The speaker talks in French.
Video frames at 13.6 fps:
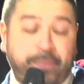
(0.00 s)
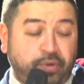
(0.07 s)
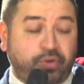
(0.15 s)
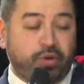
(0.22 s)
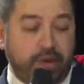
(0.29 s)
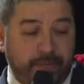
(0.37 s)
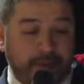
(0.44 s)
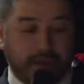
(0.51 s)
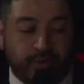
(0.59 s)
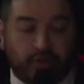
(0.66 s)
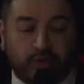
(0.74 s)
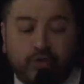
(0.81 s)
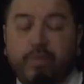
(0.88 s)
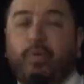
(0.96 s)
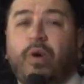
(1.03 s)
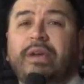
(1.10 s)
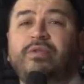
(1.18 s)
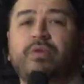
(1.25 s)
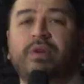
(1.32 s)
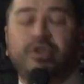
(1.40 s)
pu se libérer aujourd'hui pour
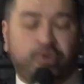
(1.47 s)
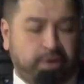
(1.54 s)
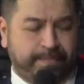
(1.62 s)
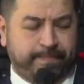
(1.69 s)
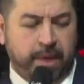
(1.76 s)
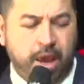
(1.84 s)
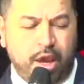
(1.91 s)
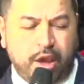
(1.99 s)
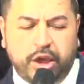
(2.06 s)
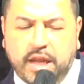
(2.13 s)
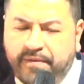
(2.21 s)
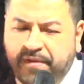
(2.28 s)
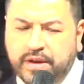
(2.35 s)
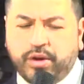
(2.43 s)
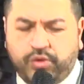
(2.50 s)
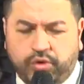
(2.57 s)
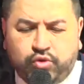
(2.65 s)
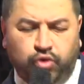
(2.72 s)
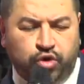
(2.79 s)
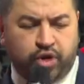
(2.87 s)
assurer le jeu. Il avait une
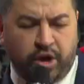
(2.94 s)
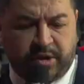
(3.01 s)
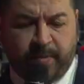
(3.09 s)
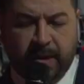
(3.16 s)
réunion d'urgence